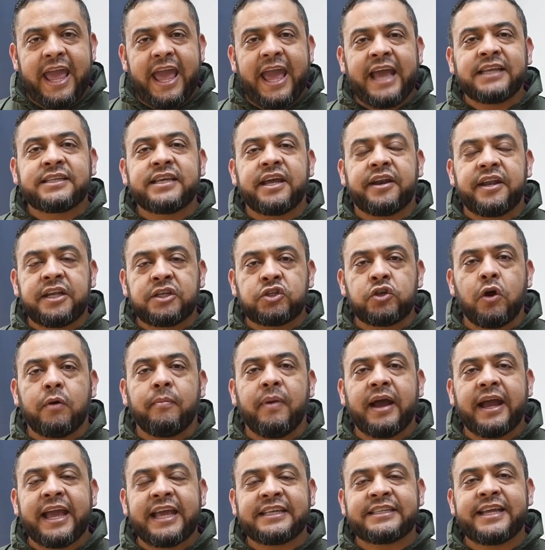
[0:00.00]
ese
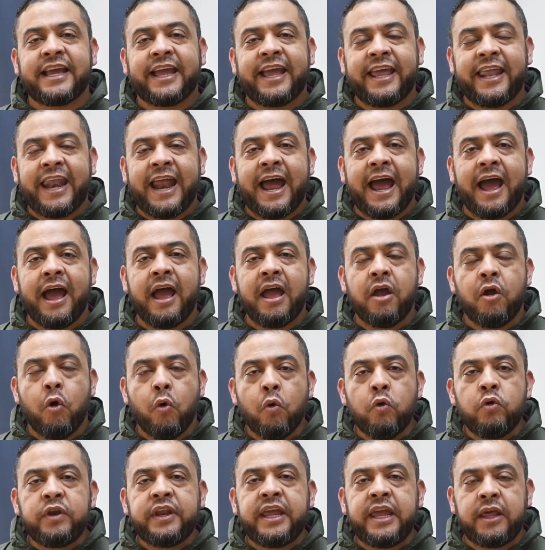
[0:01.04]
rizoma que seguirá
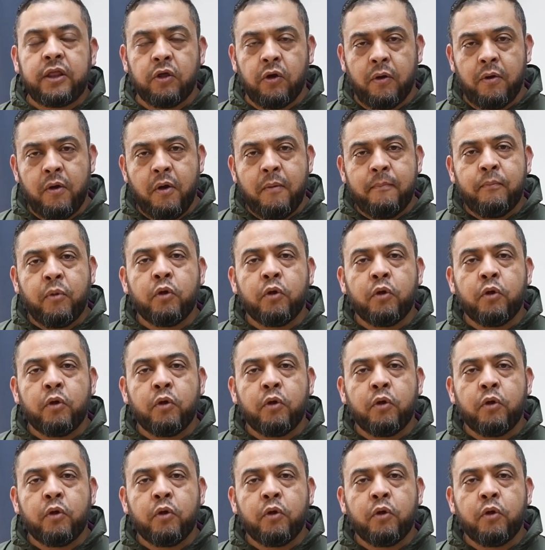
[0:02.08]
unido